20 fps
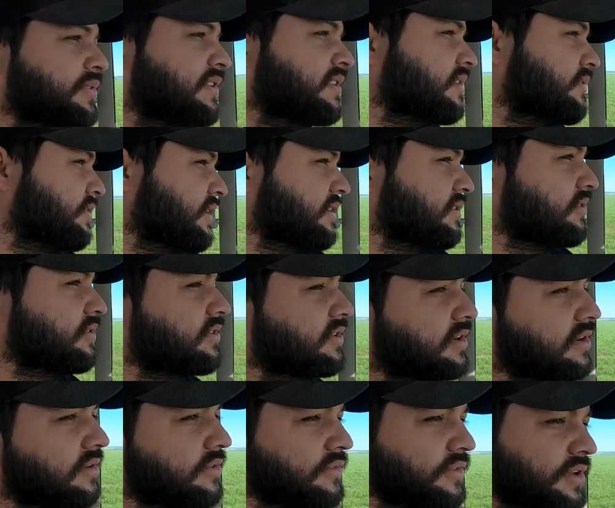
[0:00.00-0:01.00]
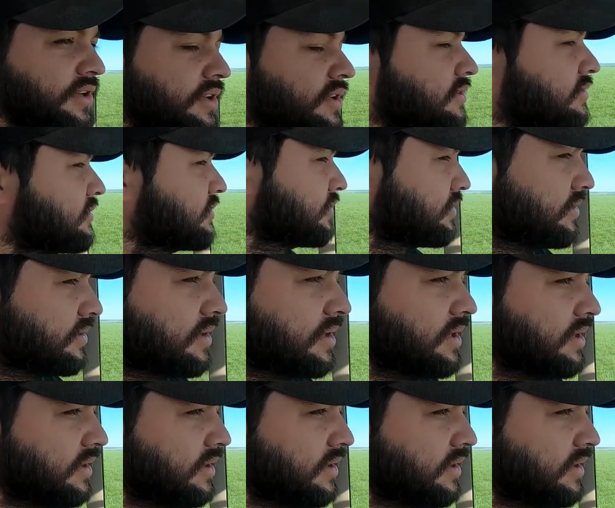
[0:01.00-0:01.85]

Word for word: precisa fazer um serviço, e,